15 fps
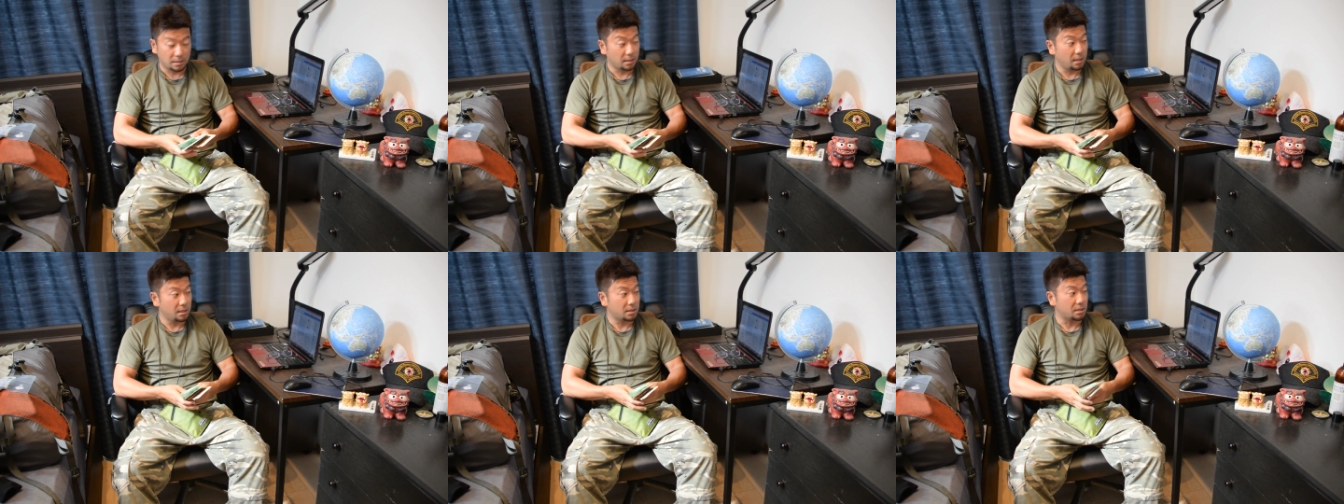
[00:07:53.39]
で、
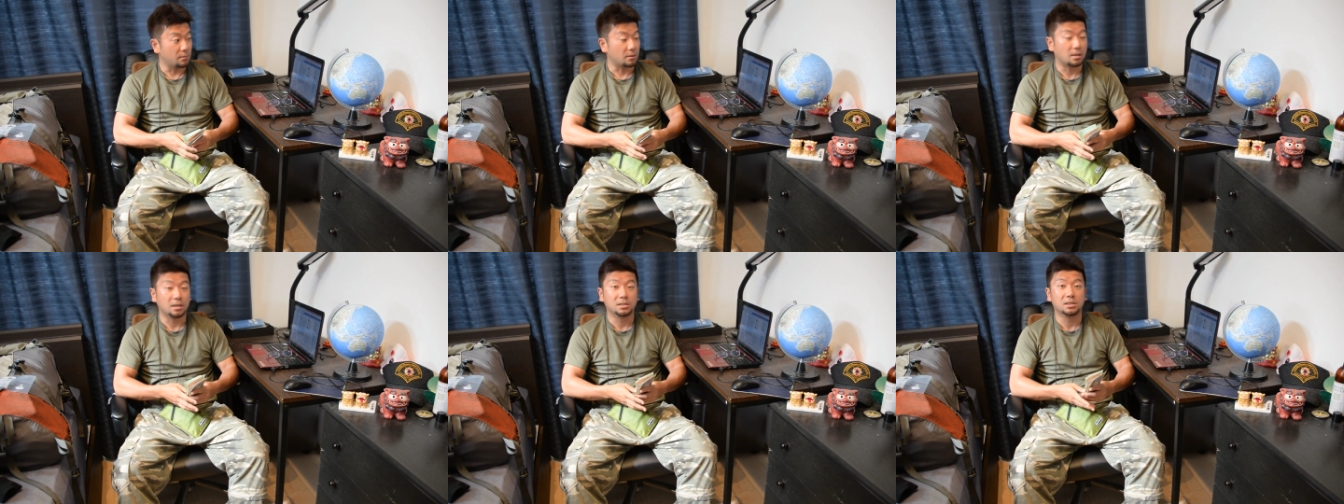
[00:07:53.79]
現地で
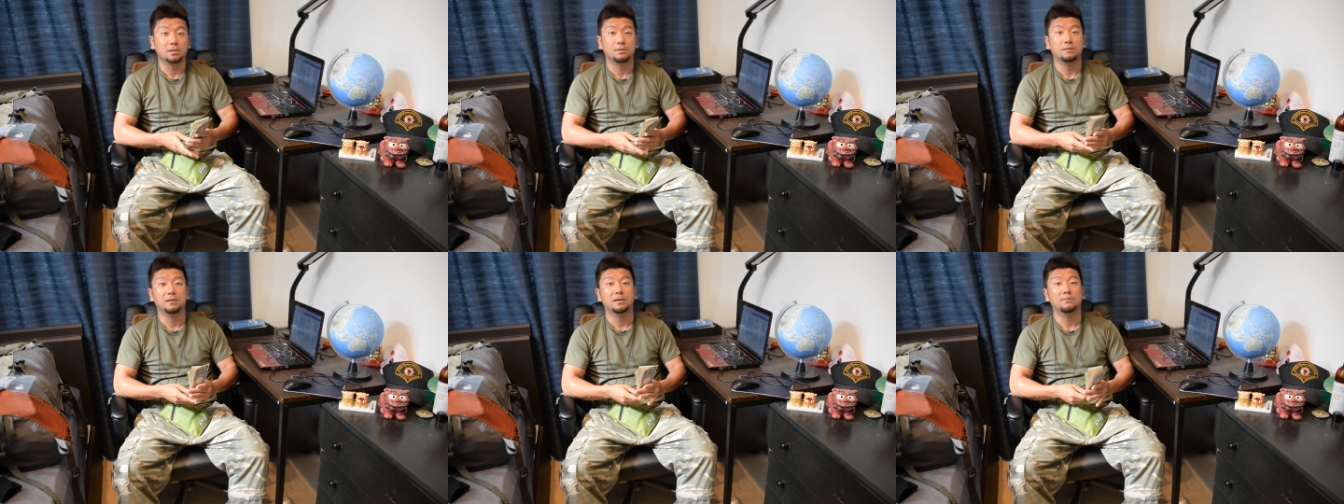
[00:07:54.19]
も
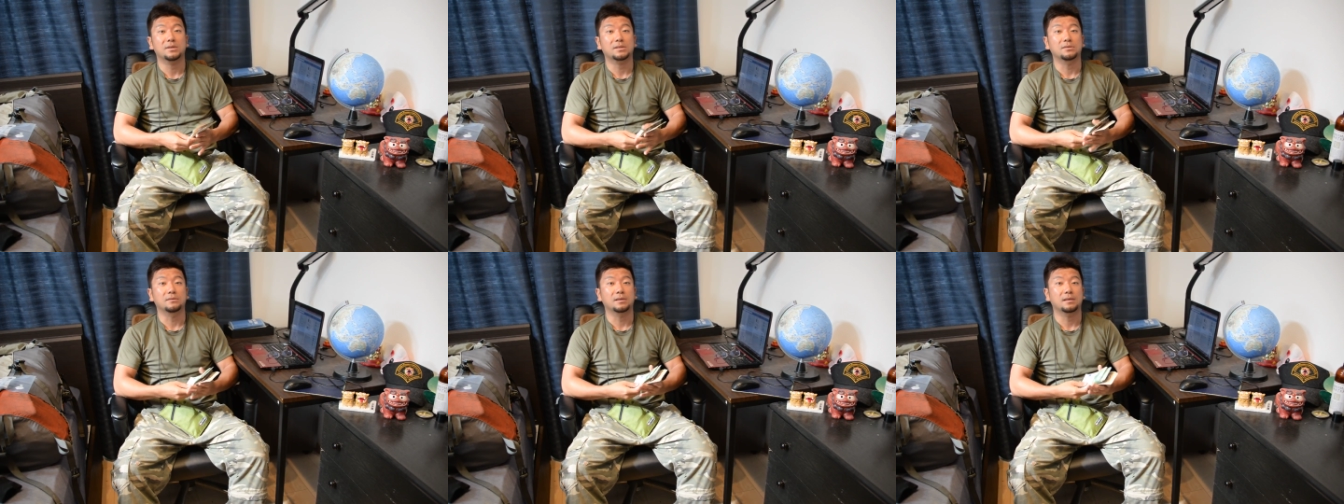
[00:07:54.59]
キャッシングできま
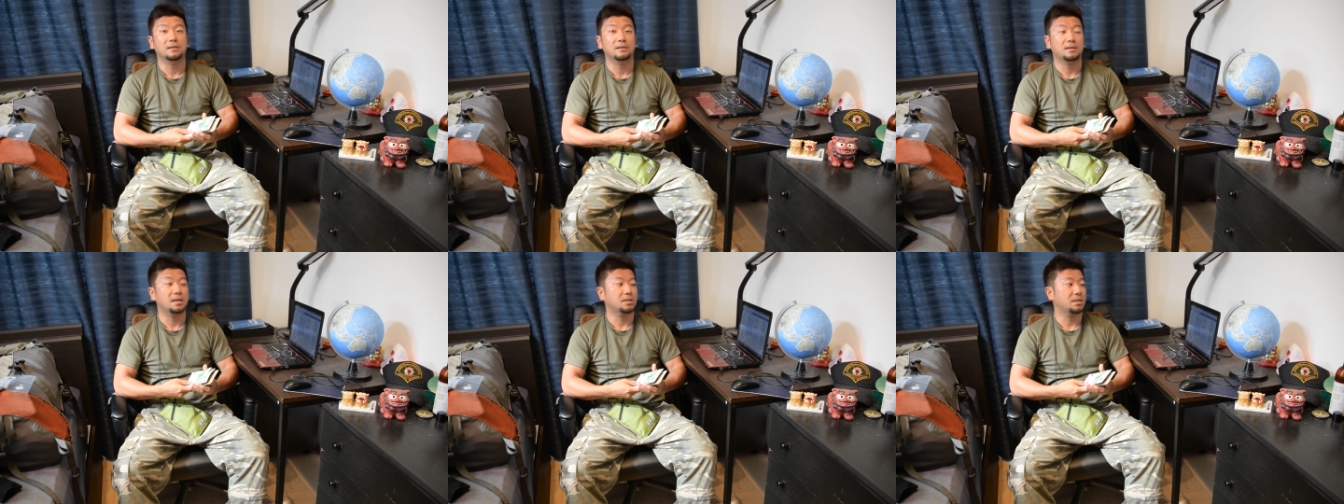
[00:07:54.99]
すので、た
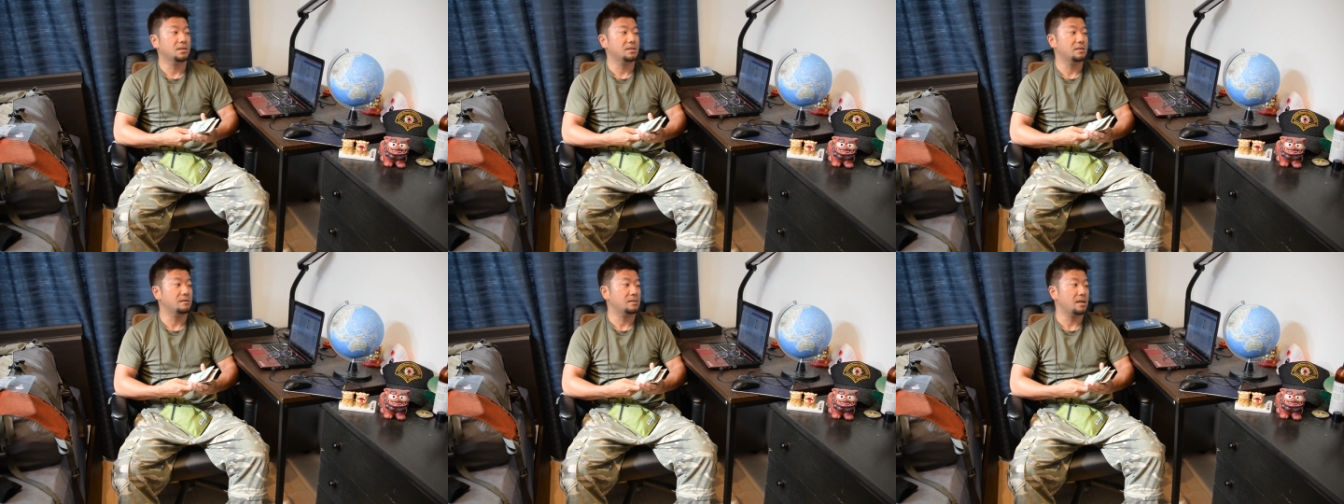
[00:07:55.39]
だ
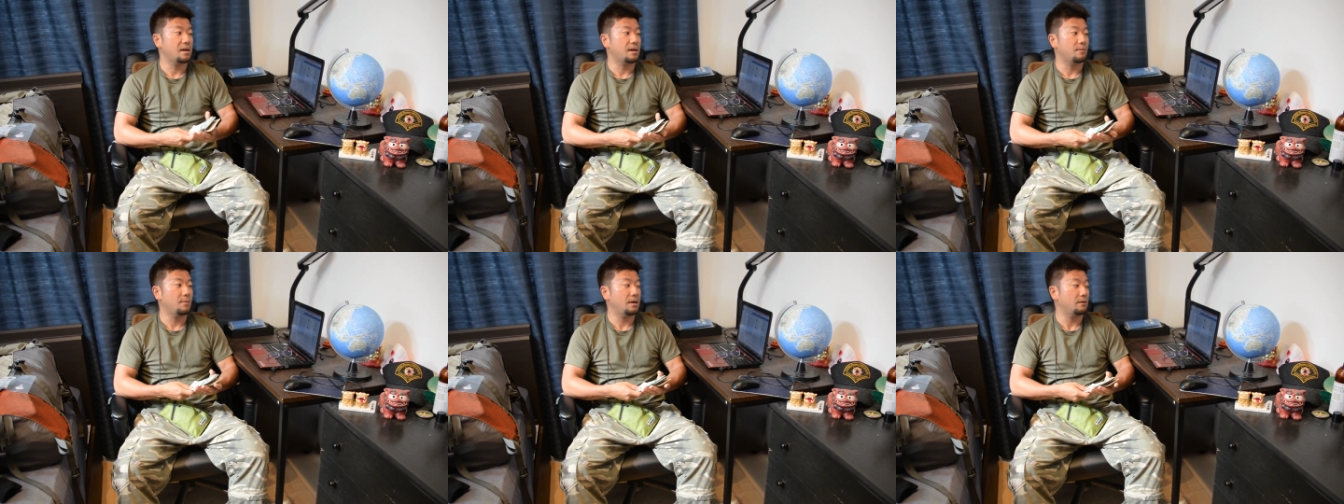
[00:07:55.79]
キャッシングする
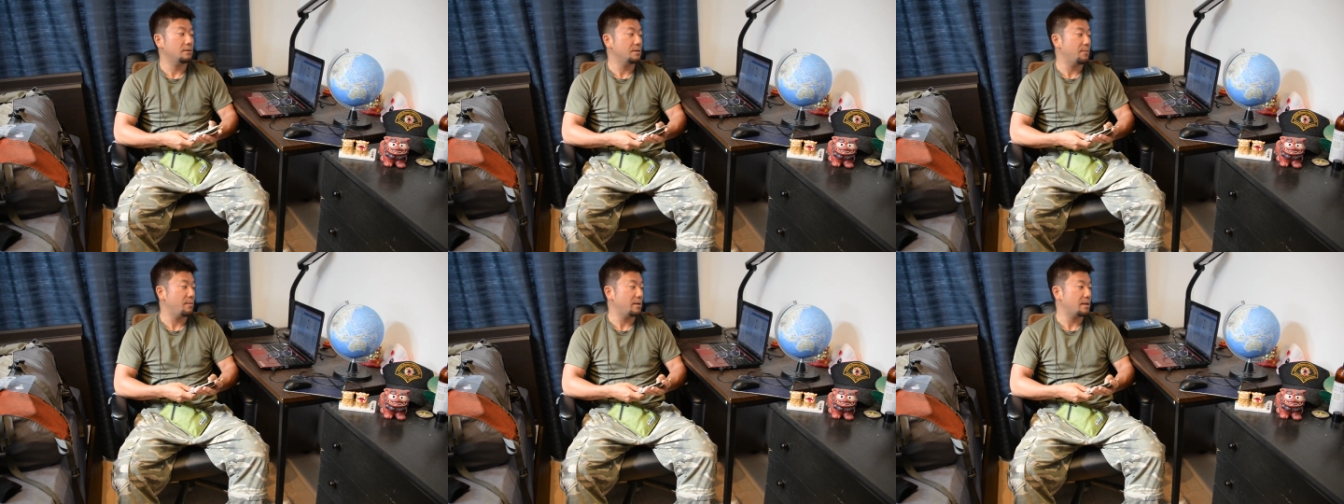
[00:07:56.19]
際、まあ
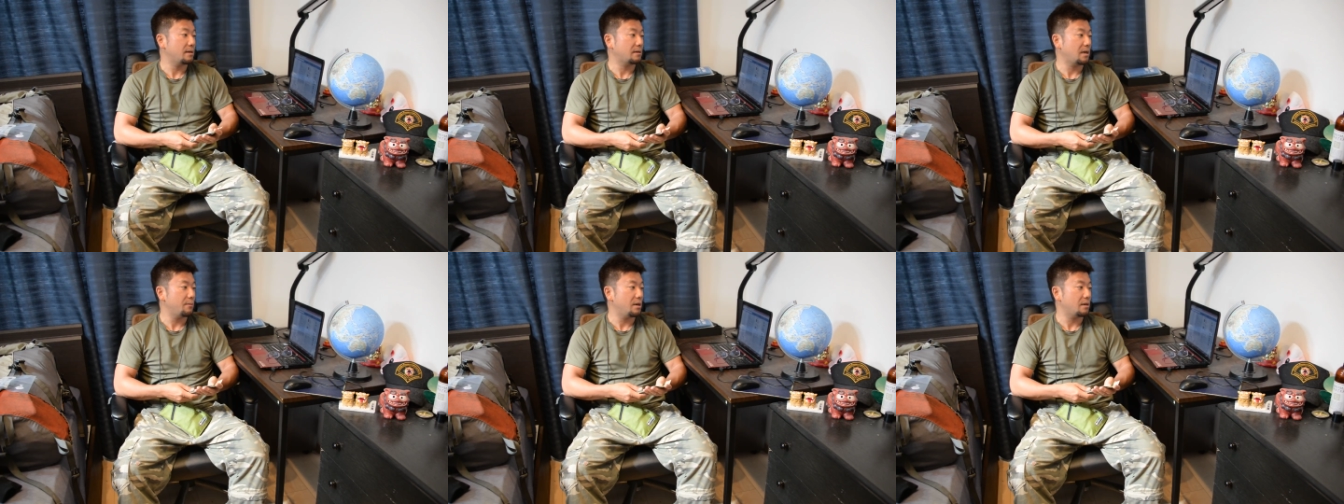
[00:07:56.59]
俺今まで
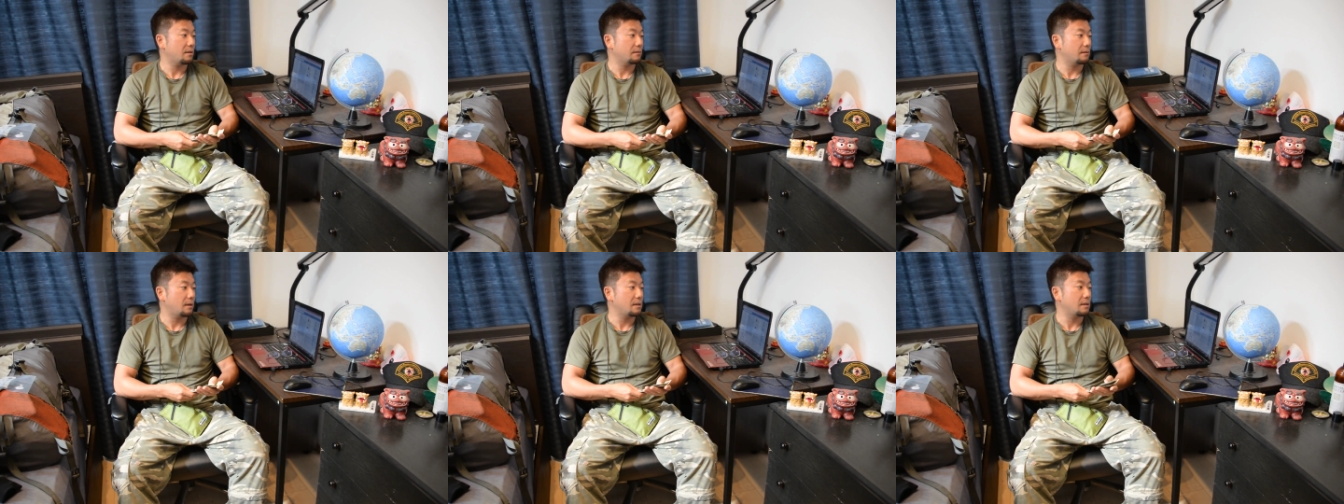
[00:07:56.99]
一回もやれた
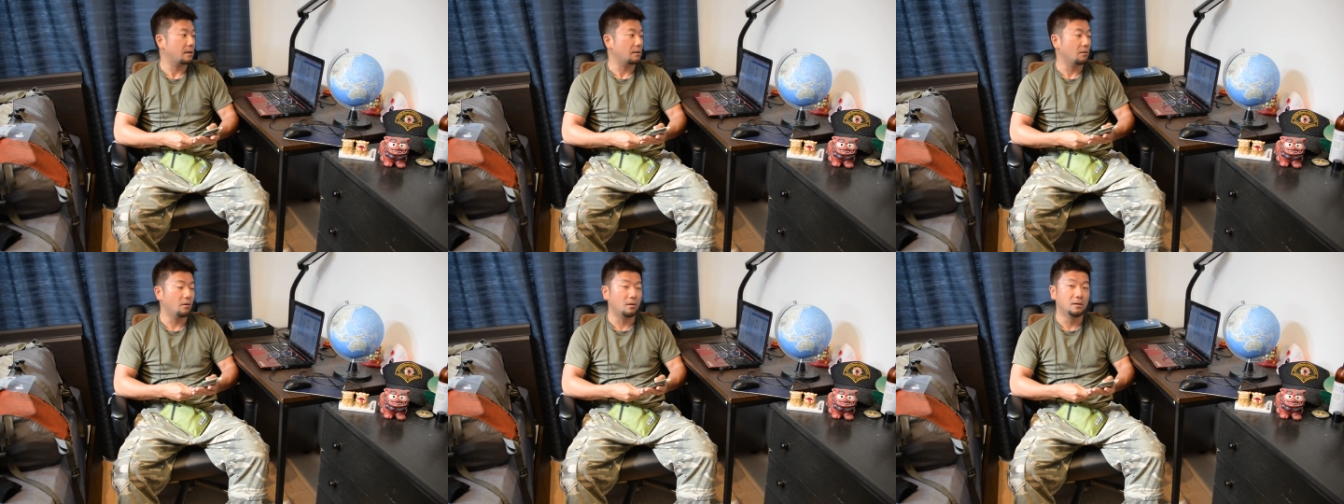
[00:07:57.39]
ことないんだ
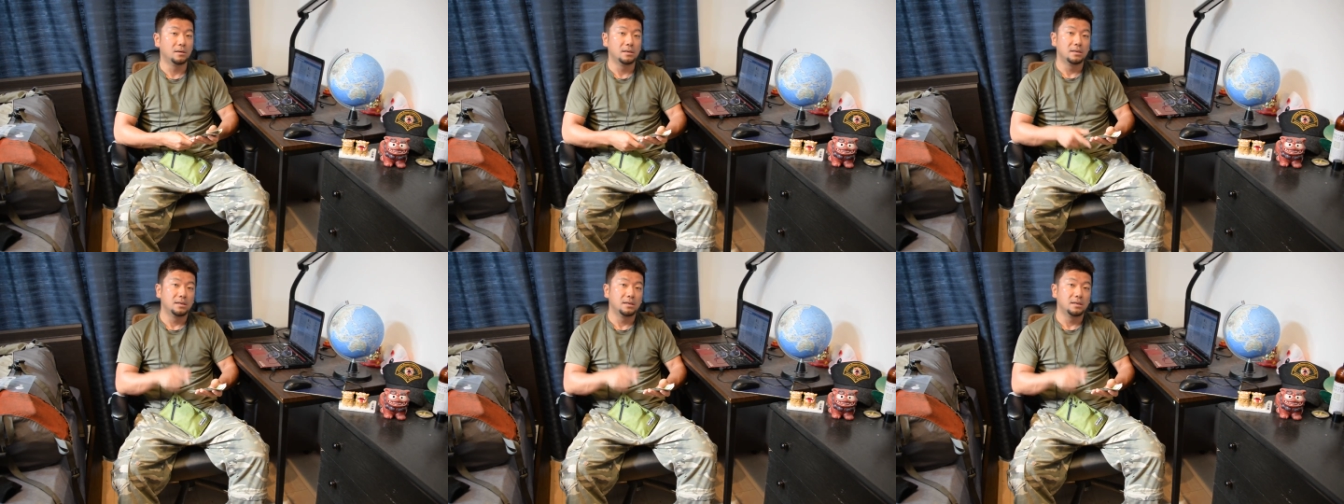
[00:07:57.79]
けど、